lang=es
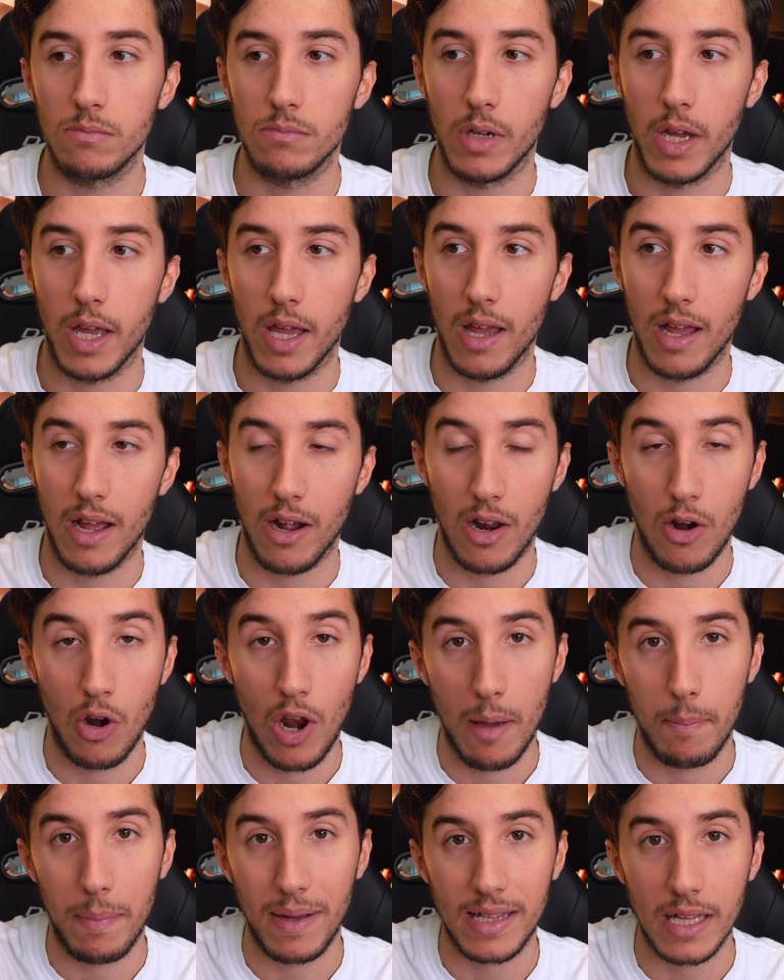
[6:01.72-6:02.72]
eh,
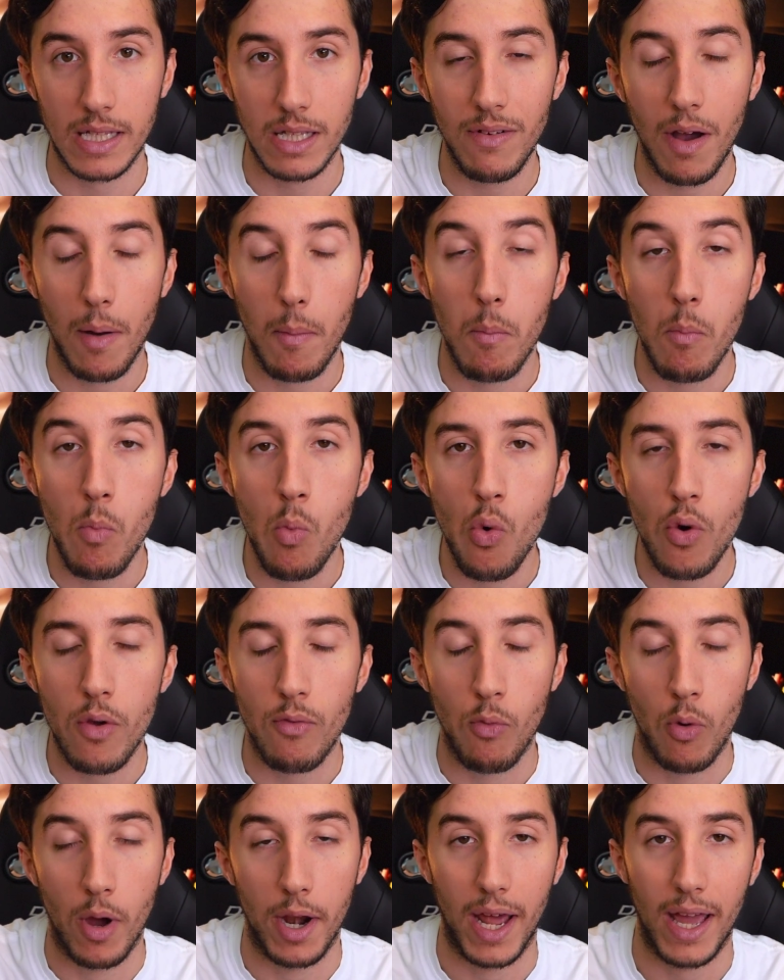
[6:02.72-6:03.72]
las expectativas muy
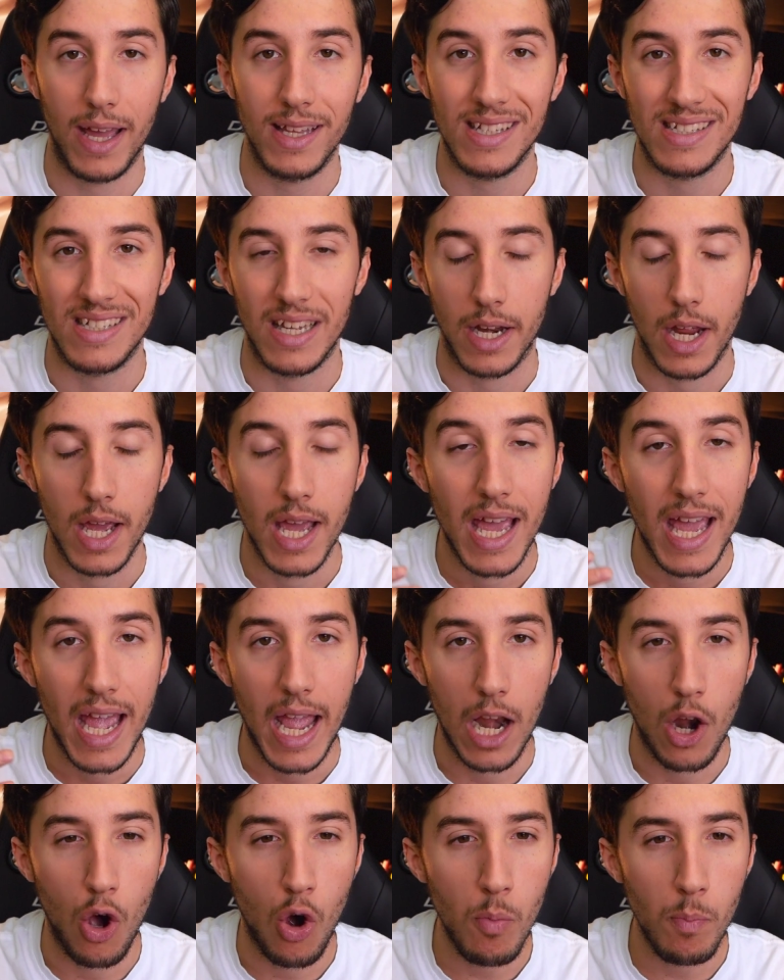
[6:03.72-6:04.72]
buenas. Es decir,
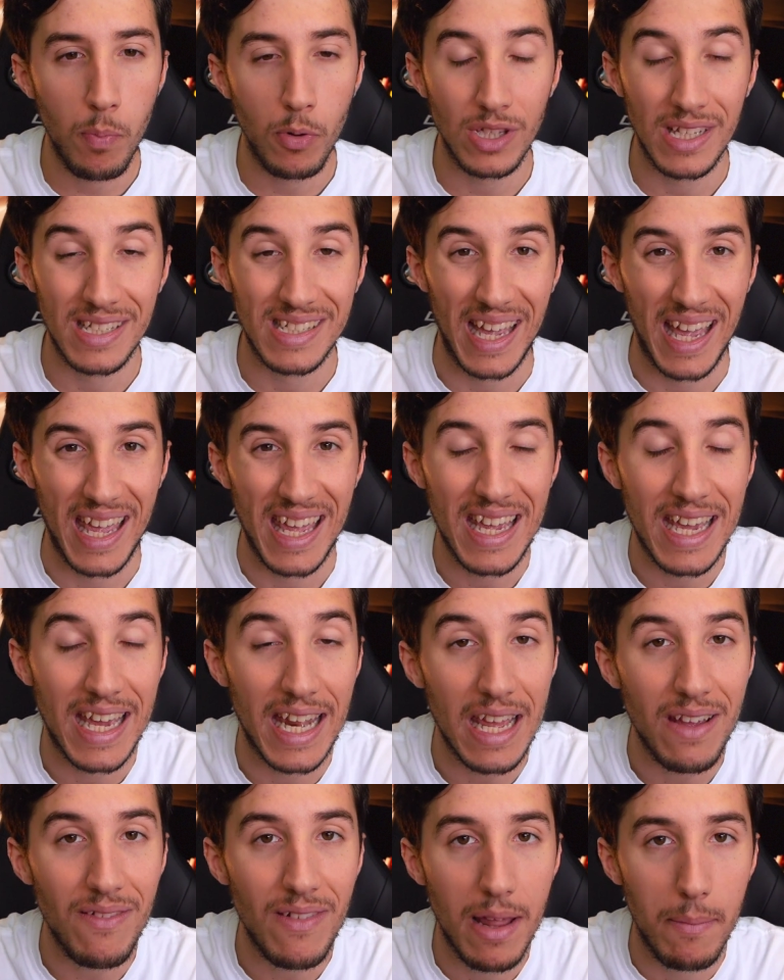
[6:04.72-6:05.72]
el HomePod es
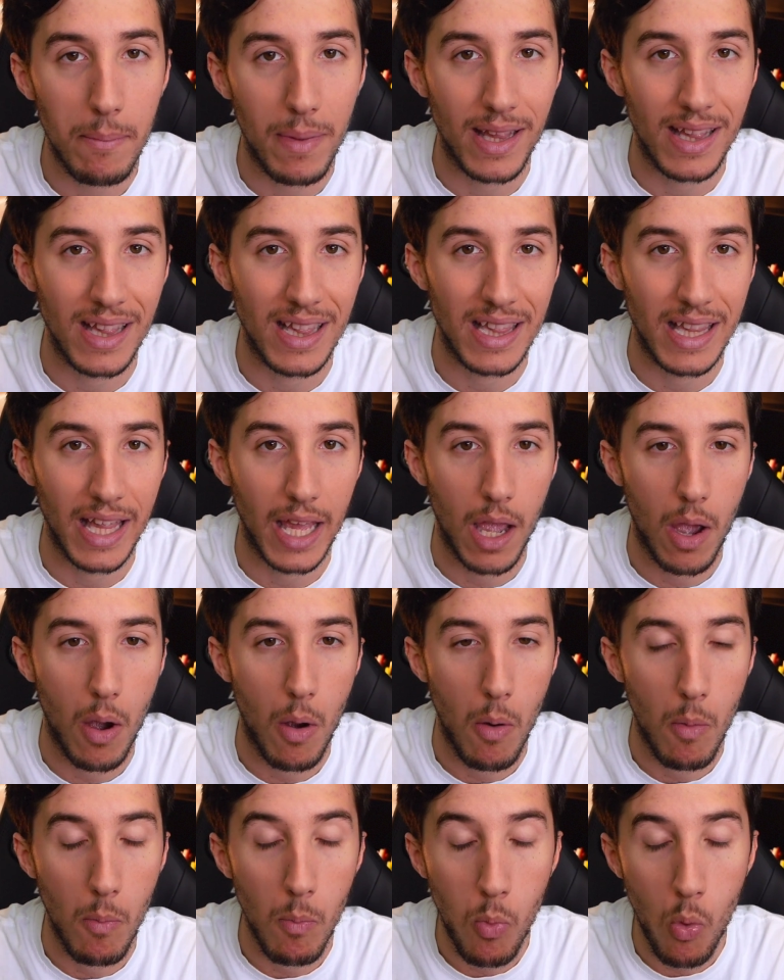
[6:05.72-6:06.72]
increíblemente
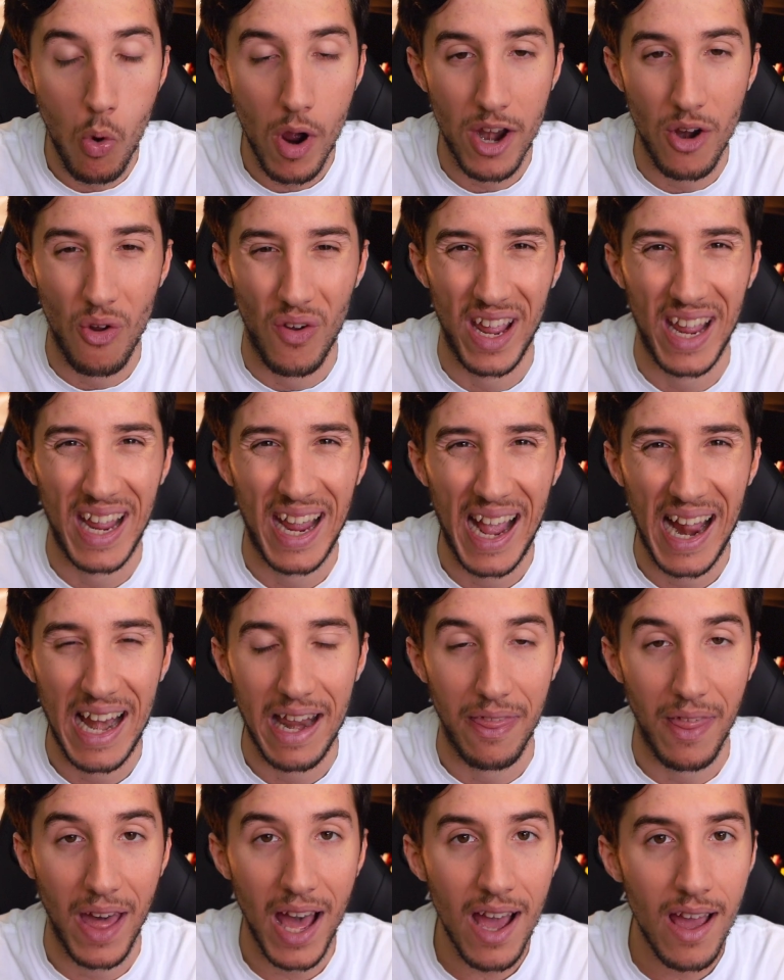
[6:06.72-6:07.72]
bueno en
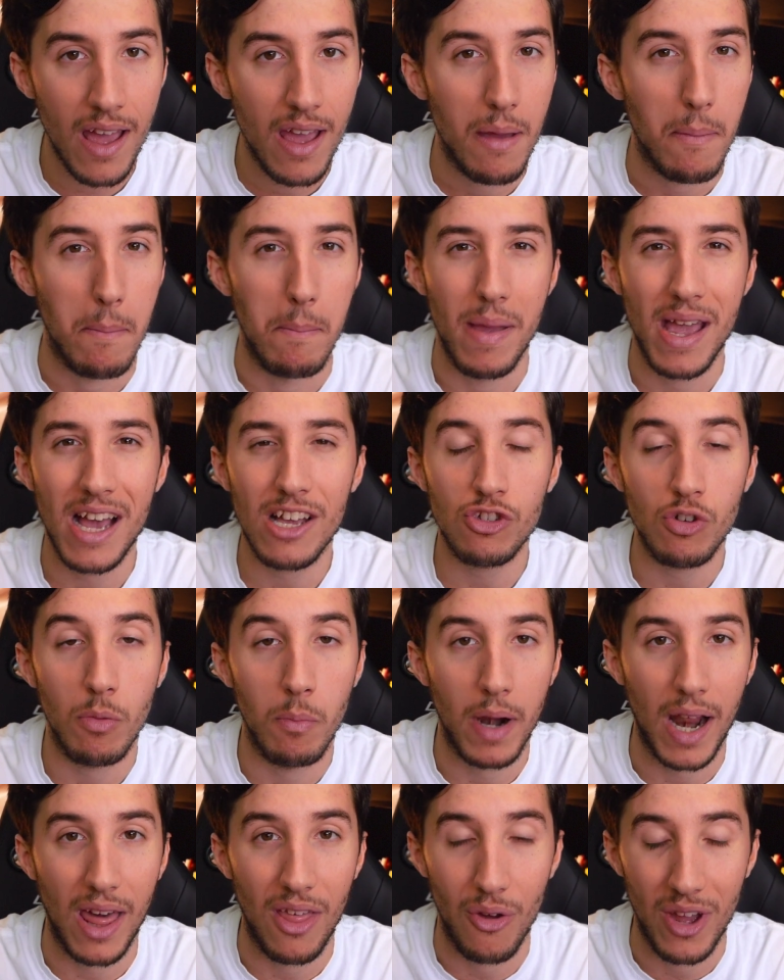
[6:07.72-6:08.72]
calidad. Me ha
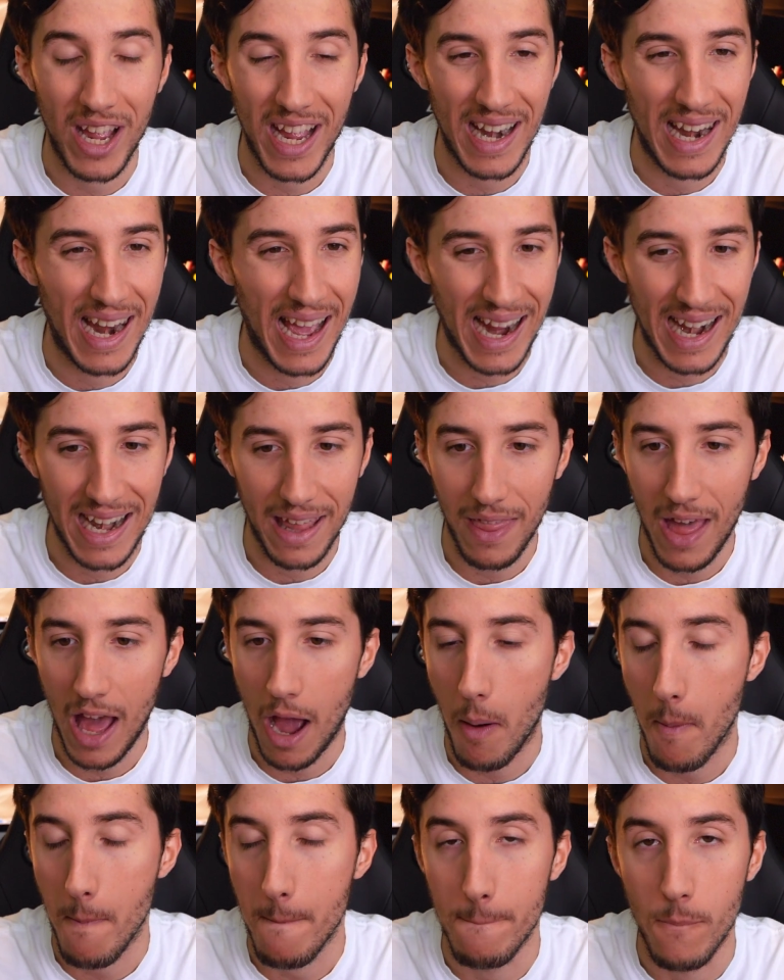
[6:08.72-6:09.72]
asombrado en la
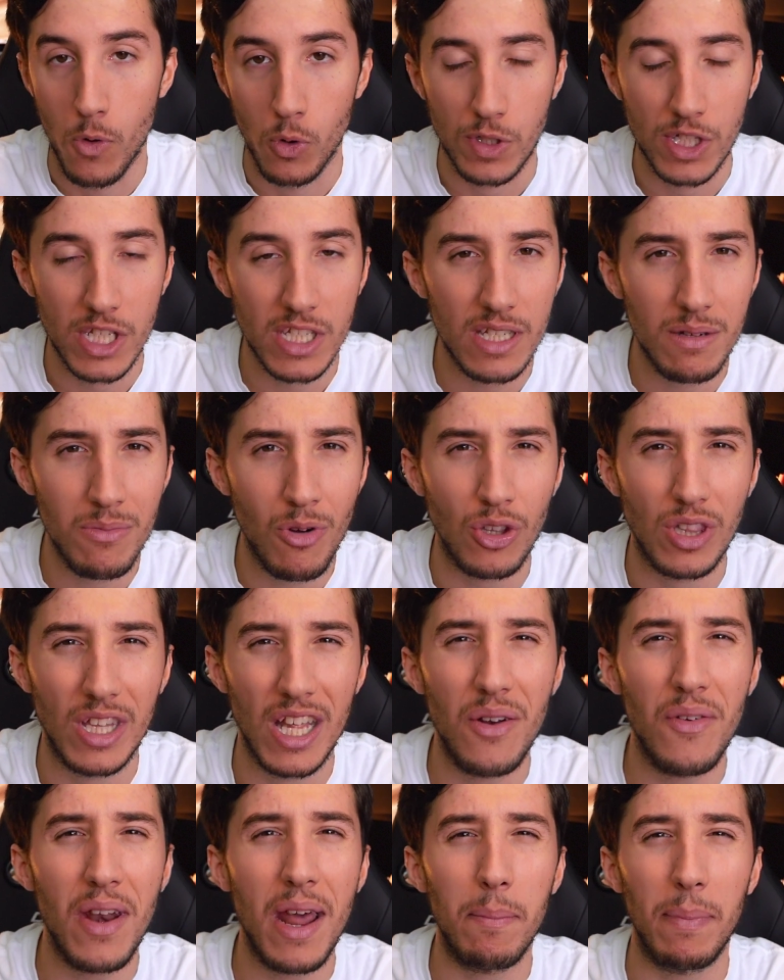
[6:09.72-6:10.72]
calidad muchísimo.
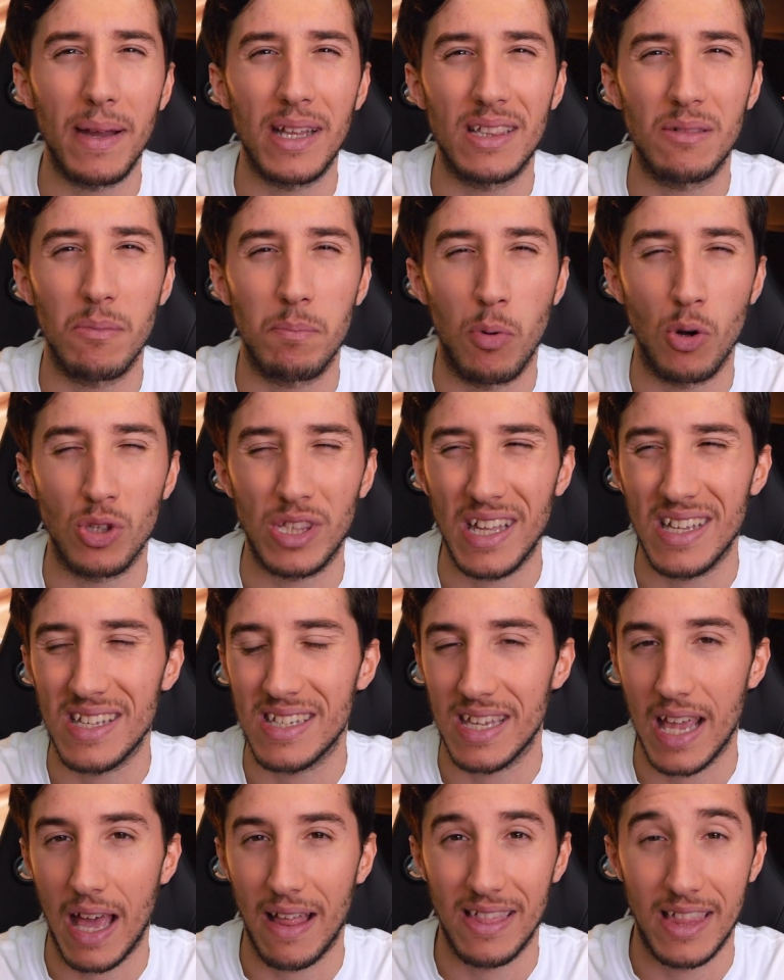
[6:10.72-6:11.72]
Tiene una
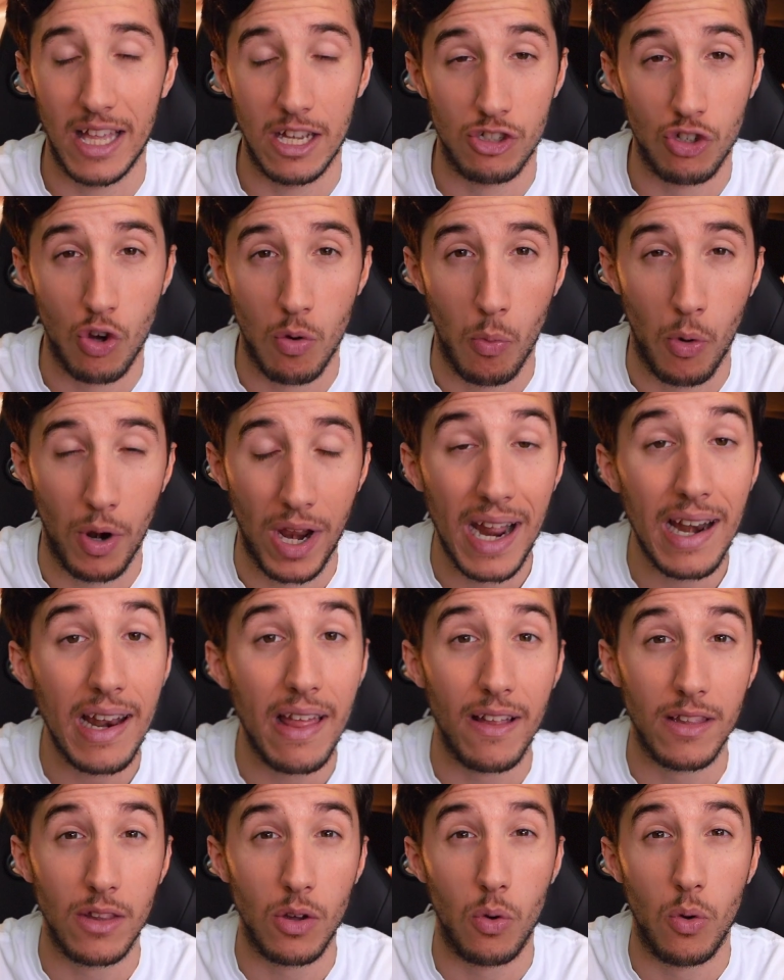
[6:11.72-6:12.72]
potencia
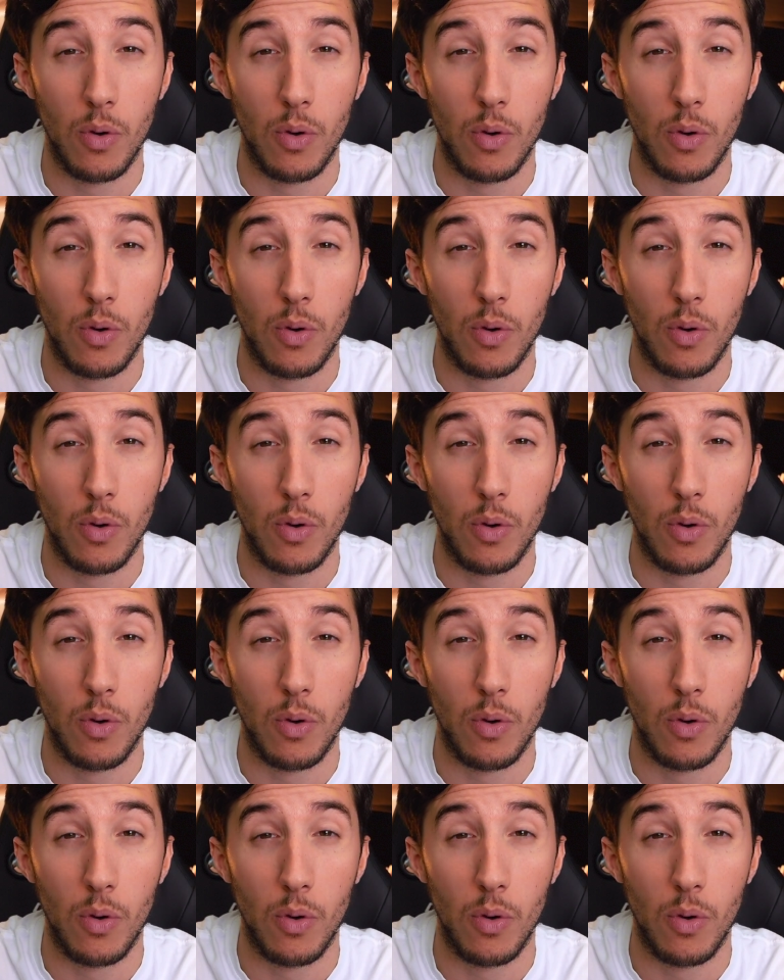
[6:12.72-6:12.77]
descomunal.